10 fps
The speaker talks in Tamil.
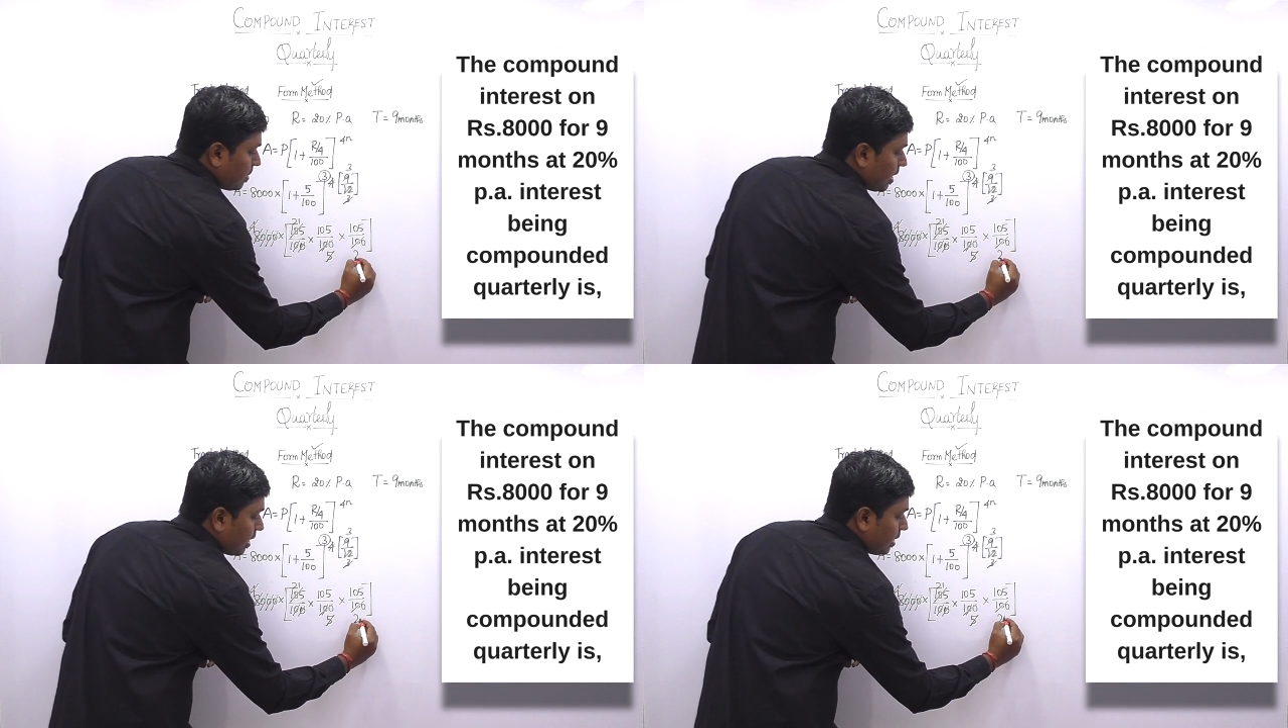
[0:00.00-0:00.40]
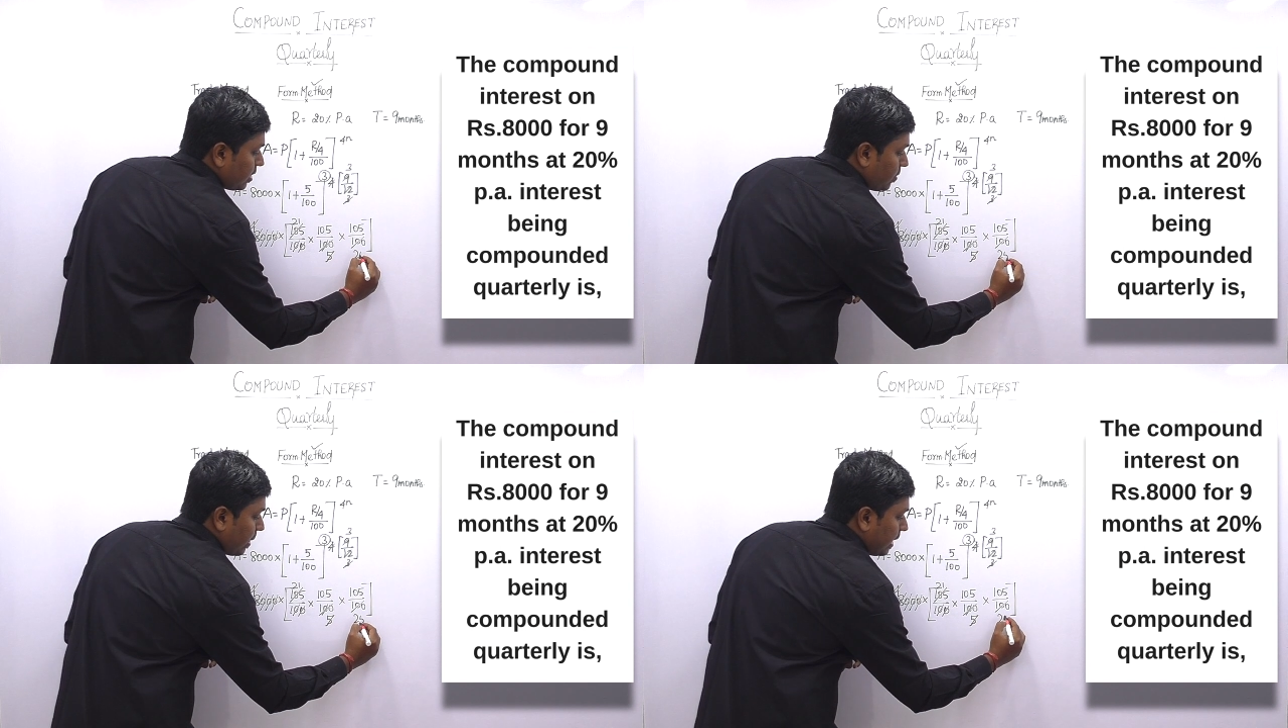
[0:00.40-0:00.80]
பண்ணிங்கன்னா
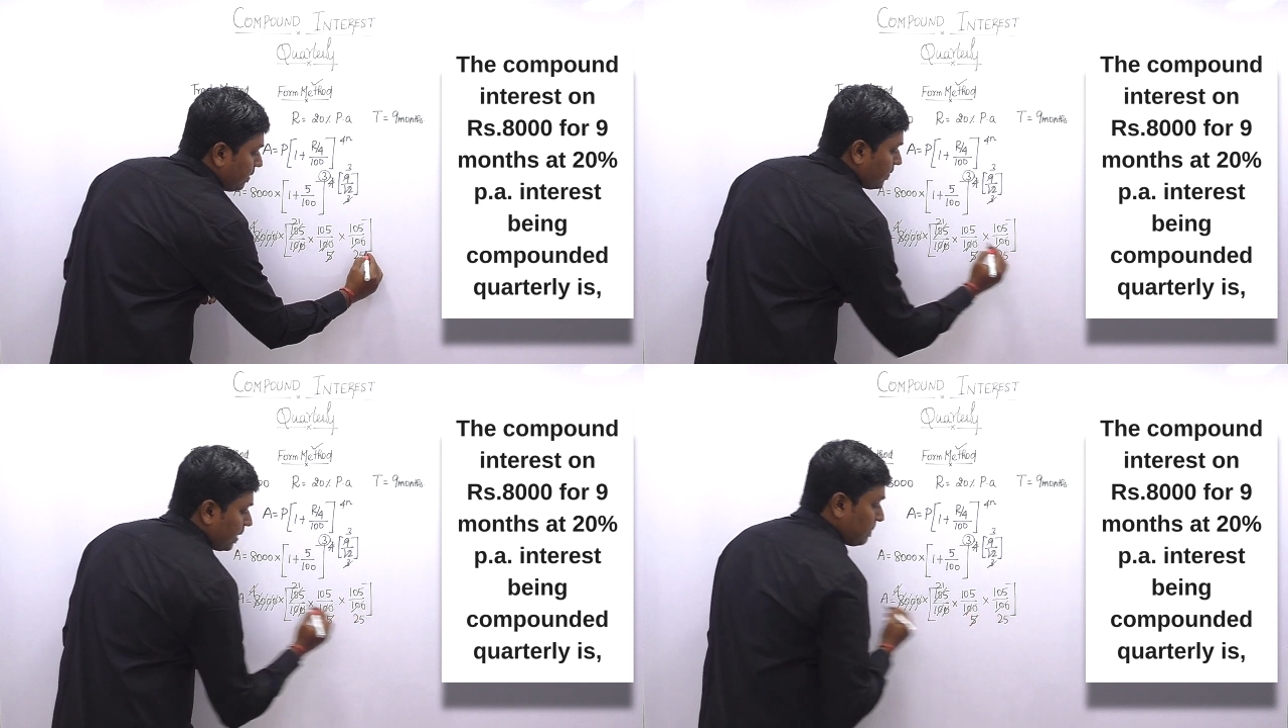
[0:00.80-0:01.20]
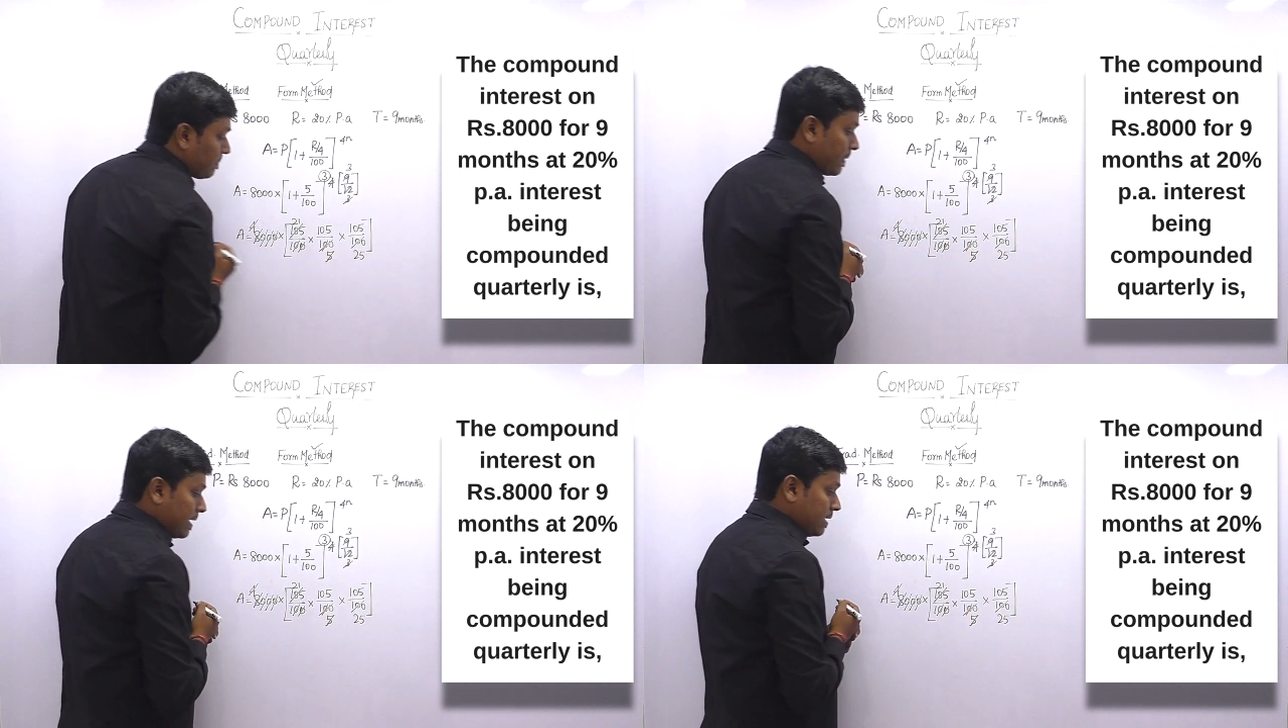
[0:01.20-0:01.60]
இது டுவெண்ட்டி ஃபைவ்
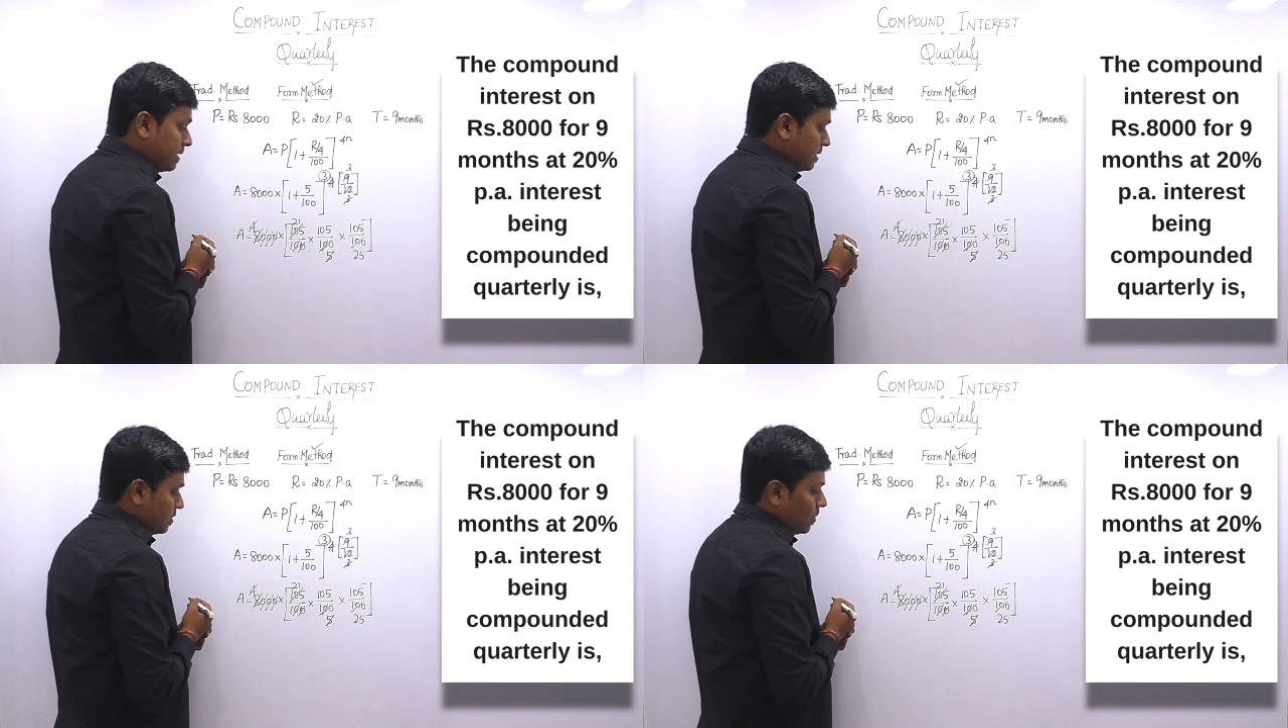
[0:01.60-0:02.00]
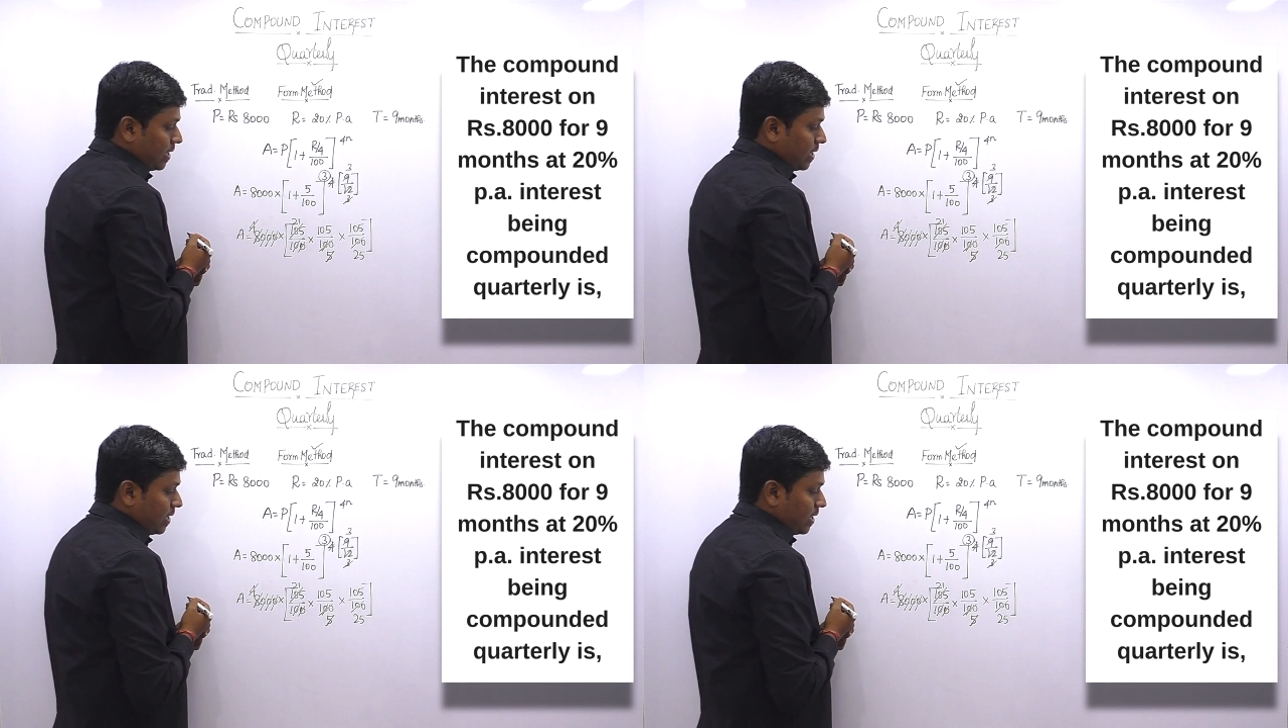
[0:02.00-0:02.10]
ஸோ